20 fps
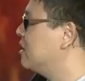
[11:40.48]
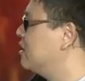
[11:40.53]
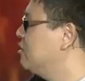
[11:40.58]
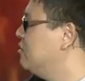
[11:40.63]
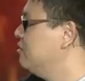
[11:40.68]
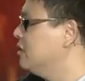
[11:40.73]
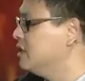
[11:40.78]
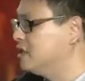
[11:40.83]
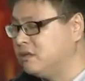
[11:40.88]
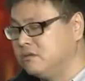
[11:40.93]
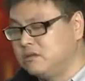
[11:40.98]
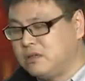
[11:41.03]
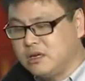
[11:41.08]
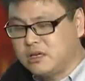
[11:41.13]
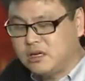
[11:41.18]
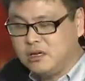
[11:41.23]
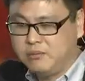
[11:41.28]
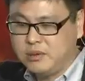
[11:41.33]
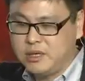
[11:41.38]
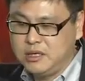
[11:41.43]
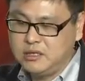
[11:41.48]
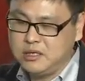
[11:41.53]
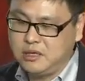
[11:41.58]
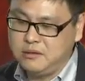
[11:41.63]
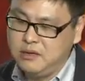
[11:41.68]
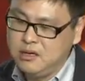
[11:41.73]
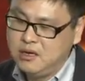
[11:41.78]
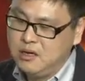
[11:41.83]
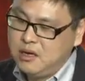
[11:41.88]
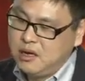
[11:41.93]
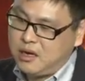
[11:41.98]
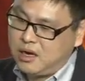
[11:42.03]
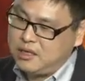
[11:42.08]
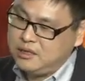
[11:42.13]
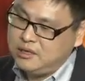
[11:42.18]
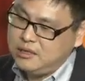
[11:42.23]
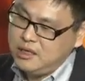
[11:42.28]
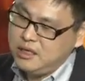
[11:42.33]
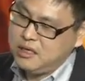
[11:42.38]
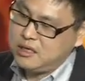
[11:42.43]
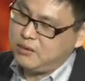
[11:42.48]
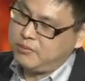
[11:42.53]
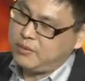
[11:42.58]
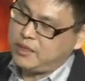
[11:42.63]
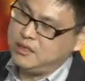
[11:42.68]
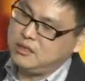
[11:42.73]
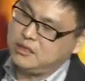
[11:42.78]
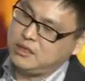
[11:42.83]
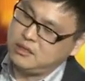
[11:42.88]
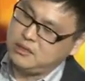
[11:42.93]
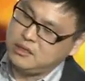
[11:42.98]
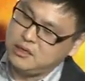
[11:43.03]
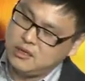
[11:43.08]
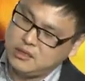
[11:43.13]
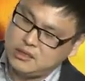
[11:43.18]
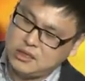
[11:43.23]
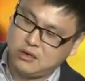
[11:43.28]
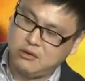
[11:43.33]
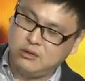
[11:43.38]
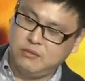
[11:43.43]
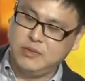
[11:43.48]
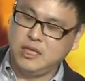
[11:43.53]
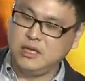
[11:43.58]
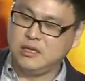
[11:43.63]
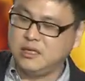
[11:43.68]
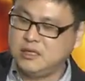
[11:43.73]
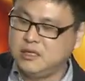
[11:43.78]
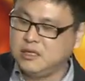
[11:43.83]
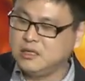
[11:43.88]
他都会收到一个凭证，而这个凭证在我们的体